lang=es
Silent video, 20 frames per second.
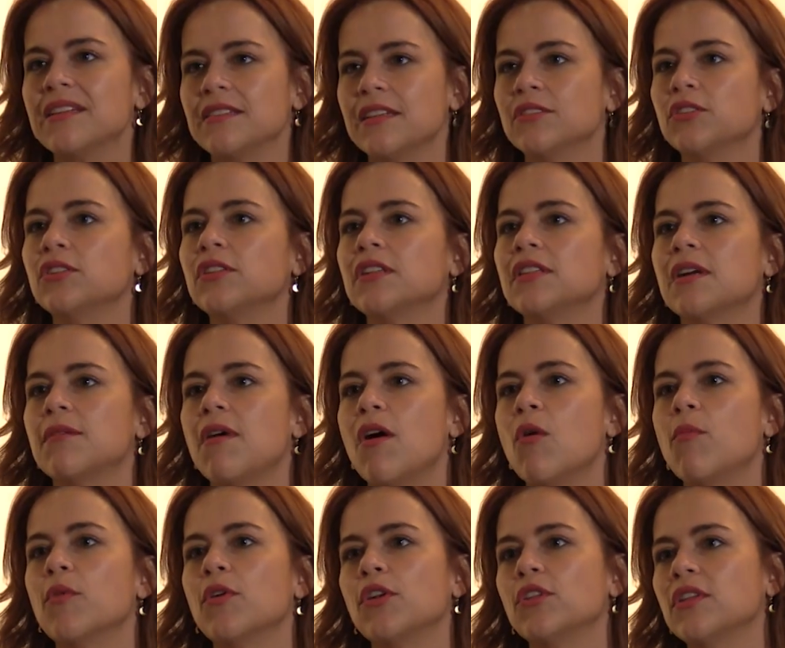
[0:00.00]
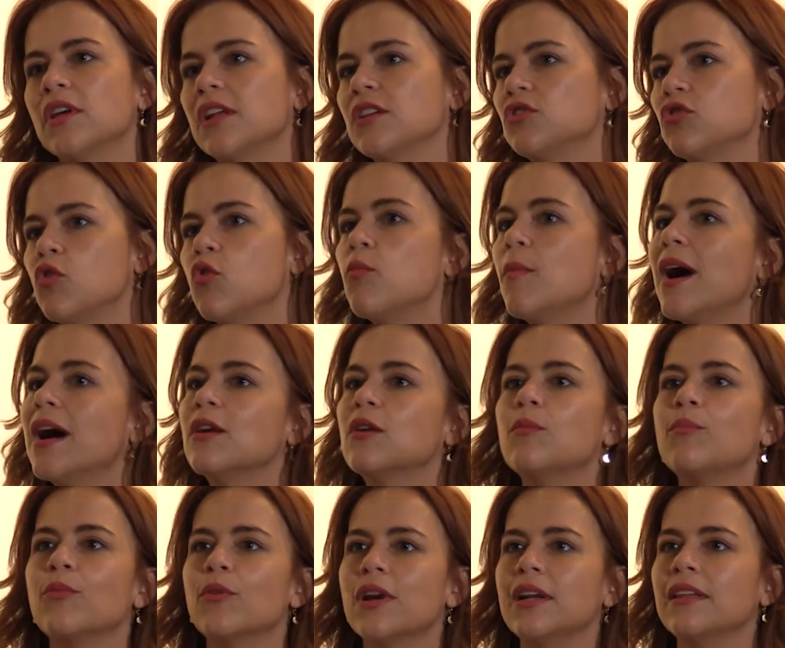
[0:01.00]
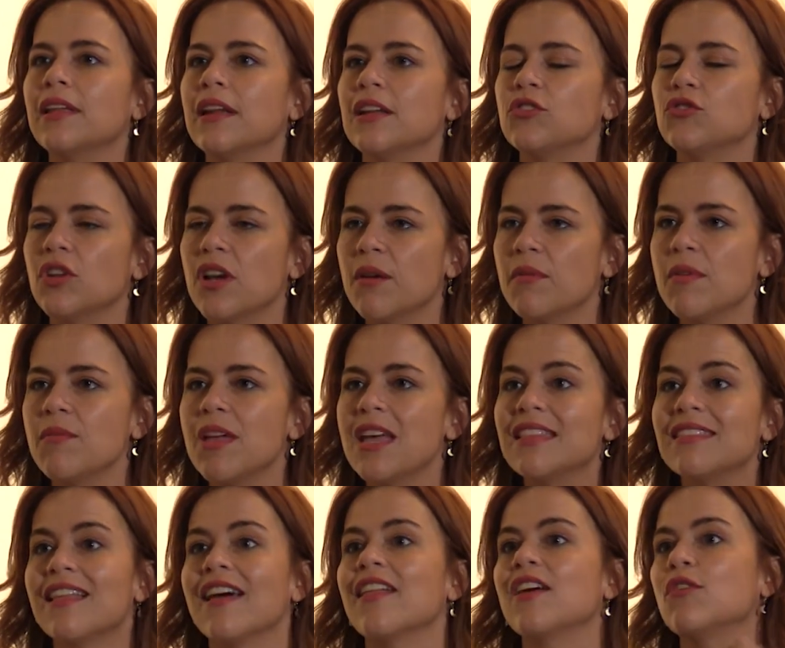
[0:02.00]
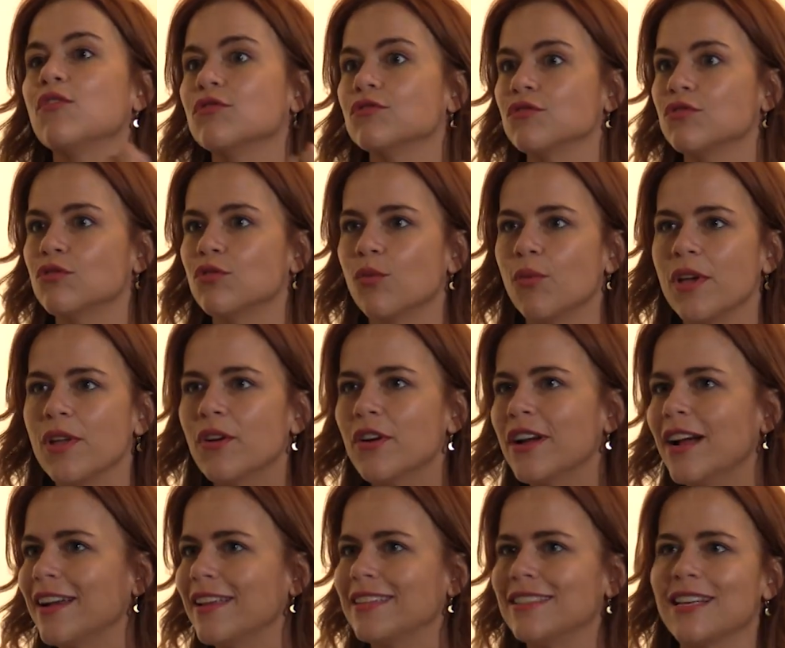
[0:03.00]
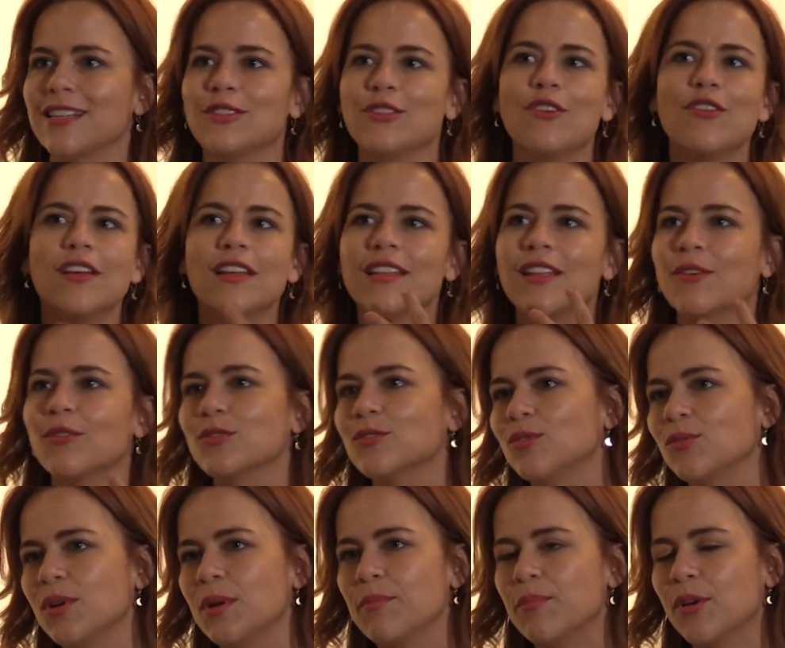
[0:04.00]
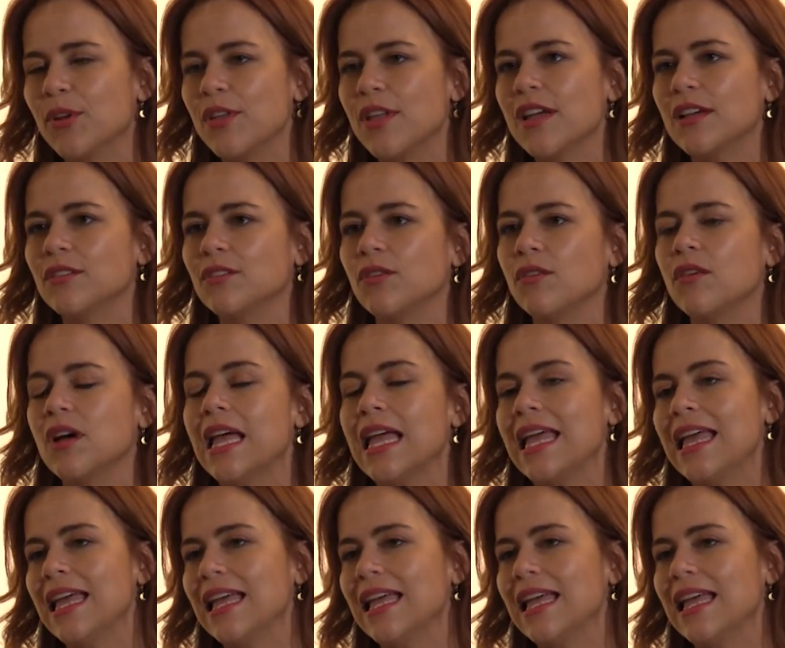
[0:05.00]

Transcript: haciendo este trabajo por los derechos humanos, por el derecho a la vivienda, de construir organizaciones, de construir proyectos,